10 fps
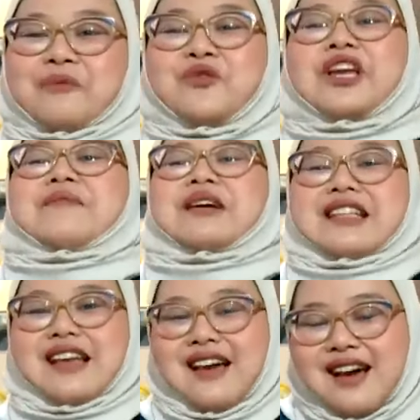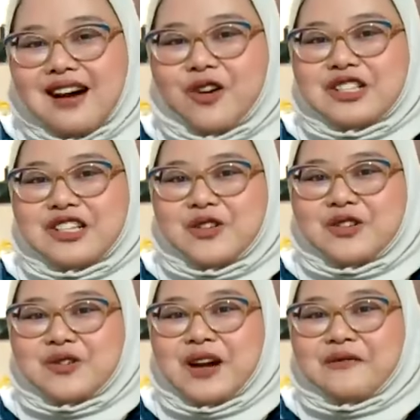yang mungkin masih Kosinyo
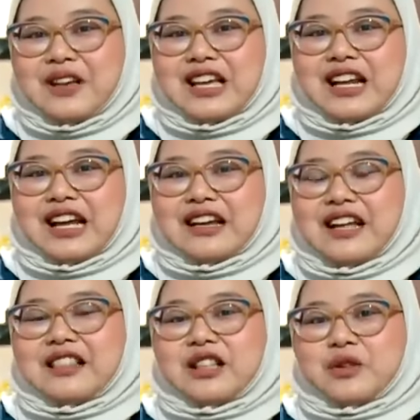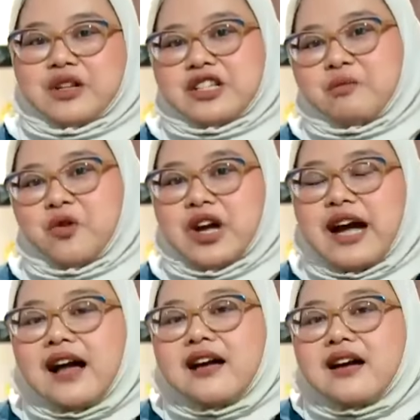juga pikirkan. Dan tentunya
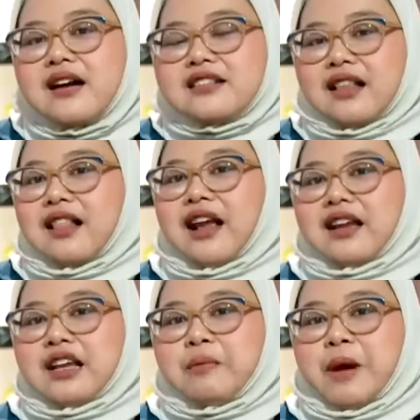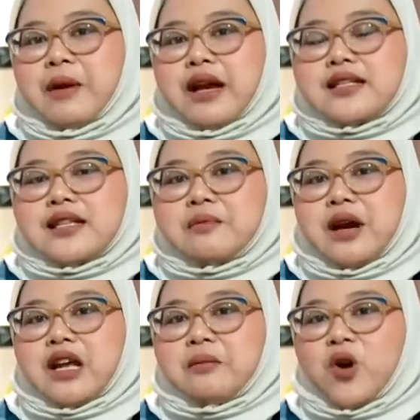semoga setelah ini PBSI
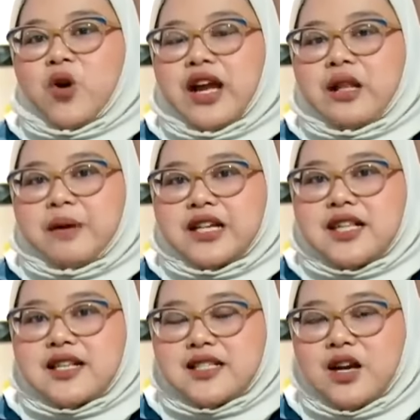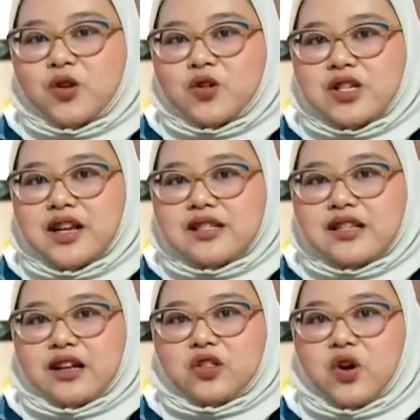semakin meroket prestasinya khususnya di
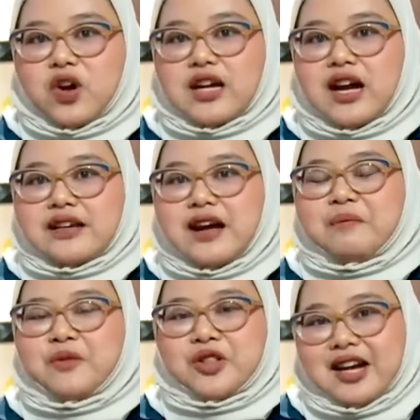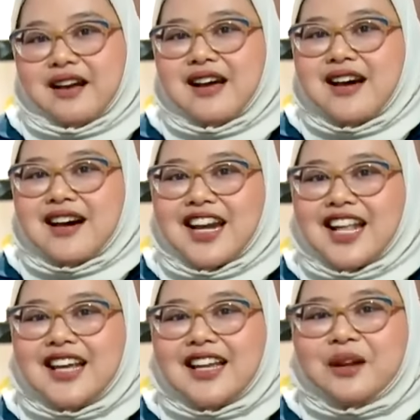sektor ganda putra.
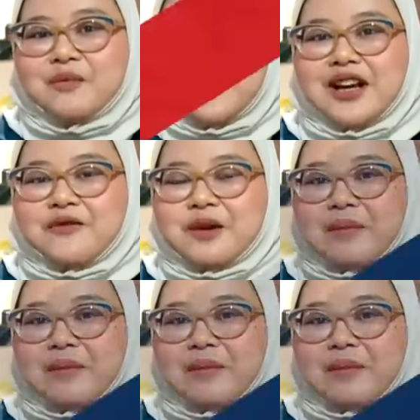Rinintanikan Taniken Bodi